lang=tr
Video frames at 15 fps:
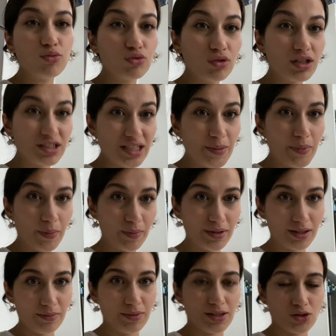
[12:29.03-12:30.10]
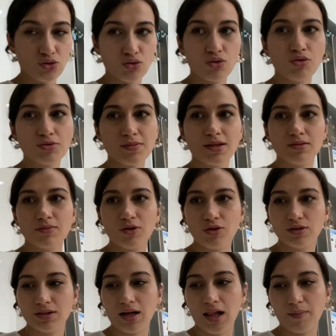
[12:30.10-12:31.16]
bunu acı yapabilir miyiz? Çünkü o zaman
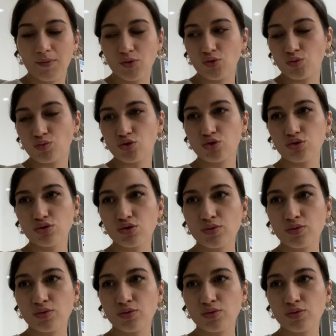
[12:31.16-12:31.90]
böyle almayı unutmuşuz.